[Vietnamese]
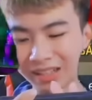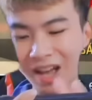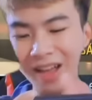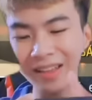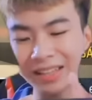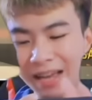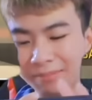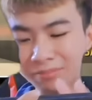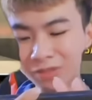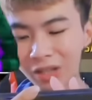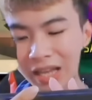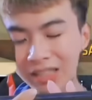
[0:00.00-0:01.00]
Đó, thì anh
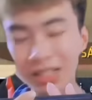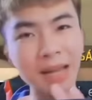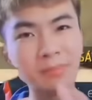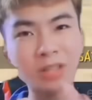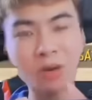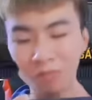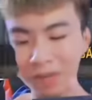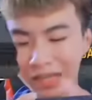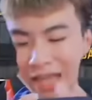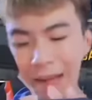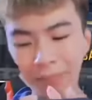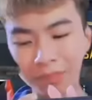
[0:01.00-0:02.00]
em có thể chơi game show cùng mình
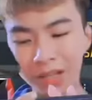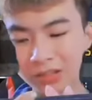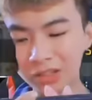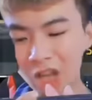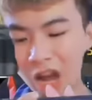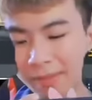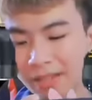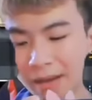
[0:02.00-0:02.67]
nhá. Rồi, bây giờ